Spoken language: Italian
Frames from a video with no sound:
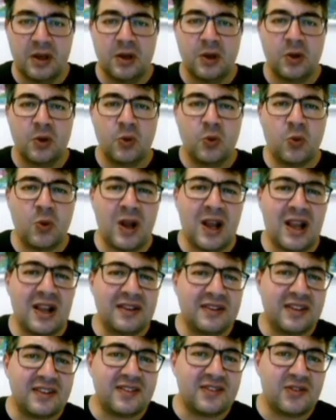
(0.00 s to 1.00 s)

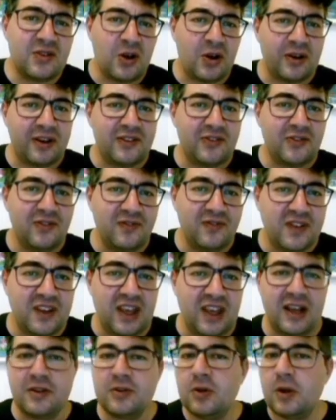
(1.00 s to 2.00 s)
Quante storie su
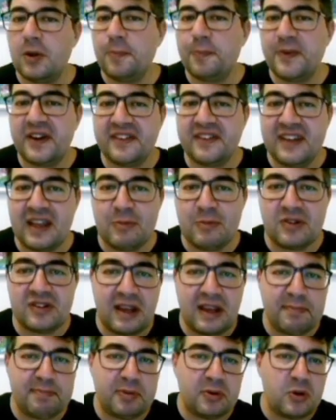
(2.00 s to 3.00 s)
via, non perdiamo
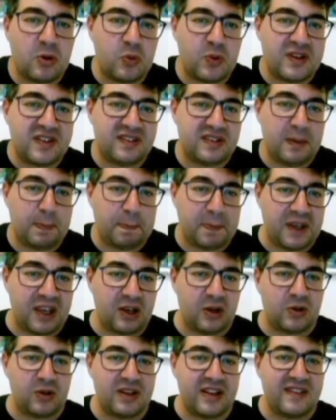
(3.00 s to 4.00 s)
tempo con questi
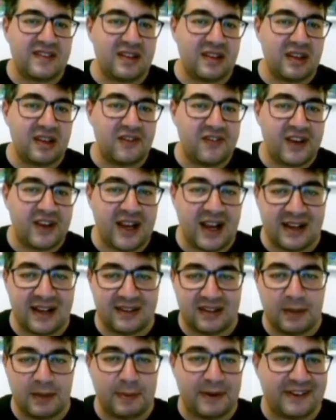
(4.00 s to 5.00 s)
piccoli
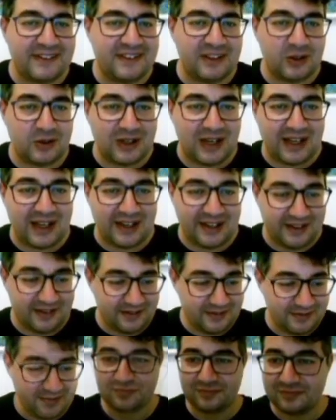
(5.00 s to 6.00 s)
insignificanti particolari.
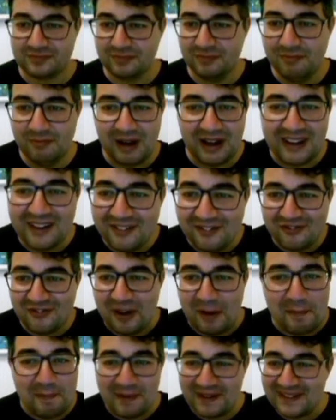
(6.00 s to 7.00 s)
Ma che
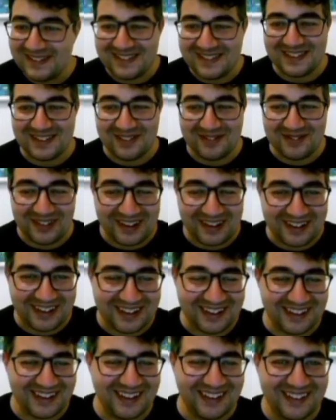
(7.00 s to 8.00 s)
fai impazzito,
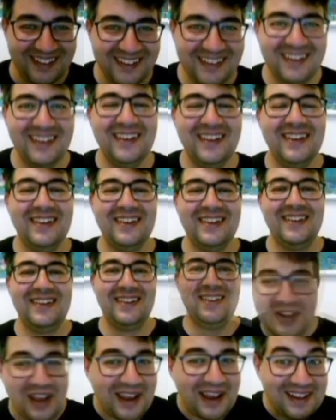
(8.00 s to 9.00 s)
Frankie?
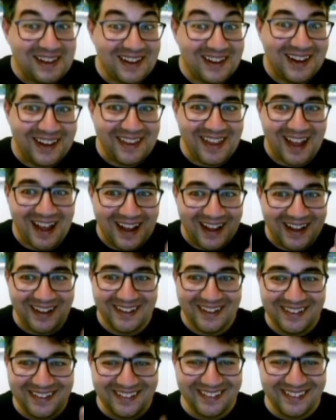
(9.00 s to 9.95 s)
Cioè, e gliela dà.